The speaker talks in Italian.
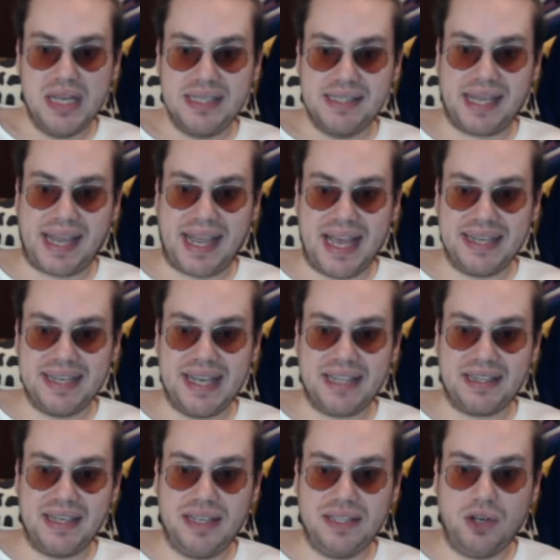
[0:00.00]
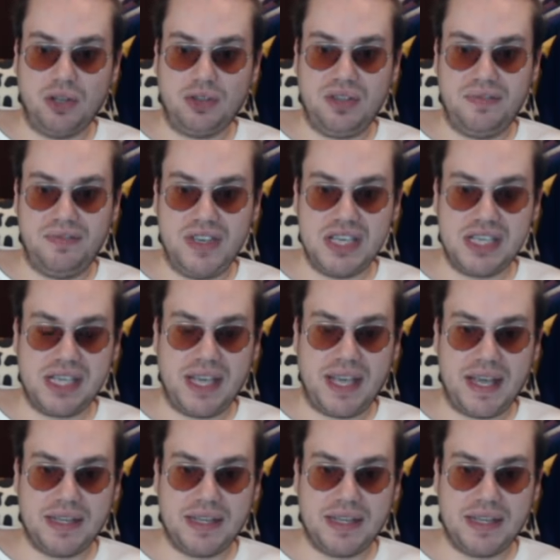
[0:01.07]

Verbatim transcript: Zaccagni ha delle doti fisiche,